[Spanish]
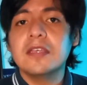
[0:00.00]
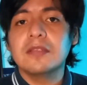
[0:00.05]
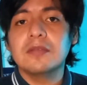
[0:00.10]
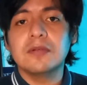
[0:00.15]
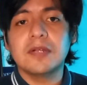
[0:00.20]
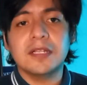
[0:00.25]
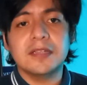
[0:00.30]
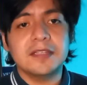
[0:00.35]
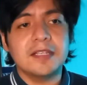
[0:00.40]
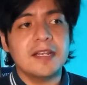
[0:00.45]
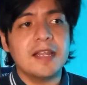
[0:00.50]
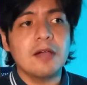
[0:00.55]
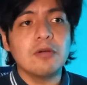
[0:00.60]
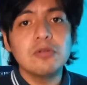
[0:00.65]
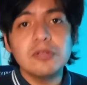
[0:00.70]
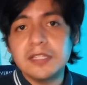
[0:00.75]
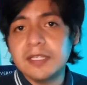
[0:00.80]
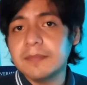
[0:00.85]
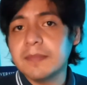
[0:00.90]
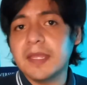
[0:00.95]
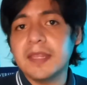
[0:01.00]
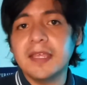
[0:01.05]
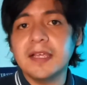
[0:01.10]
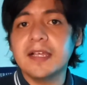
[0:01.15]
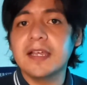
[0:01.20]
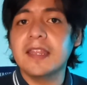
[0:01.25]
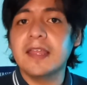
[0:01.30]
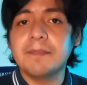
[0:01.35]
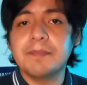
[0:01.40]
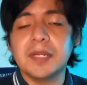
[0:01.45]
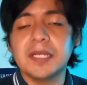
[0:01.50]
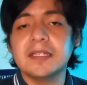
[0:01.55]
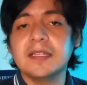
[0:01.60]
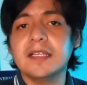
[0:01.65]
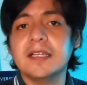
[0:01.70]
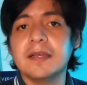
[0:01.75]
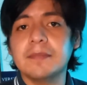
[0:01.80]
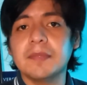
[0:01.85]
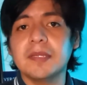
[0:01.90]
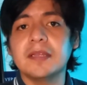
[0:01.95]
durante la última década
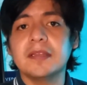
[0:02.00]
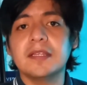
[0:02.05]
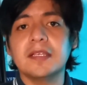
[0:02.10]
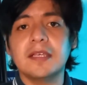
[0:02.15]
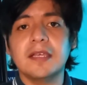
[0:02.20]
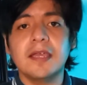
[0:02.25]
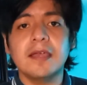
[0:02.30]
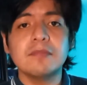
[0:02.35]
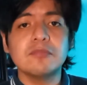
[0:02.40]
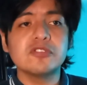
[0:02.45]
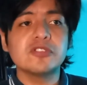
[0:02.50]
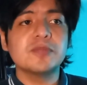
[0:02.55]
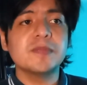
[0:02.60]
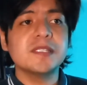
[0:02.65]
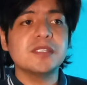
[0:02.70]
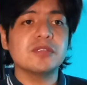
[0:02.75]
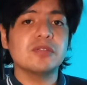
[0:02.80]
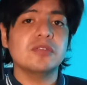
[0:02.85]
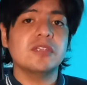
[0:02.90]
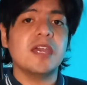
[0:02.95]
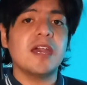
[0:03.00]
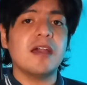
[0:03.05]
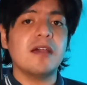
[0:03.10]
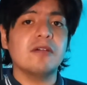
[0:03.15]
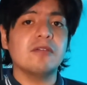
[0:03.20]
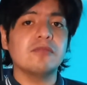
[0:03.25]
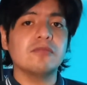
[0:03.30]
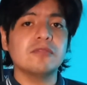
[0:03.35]
prácticamente hemos visto ya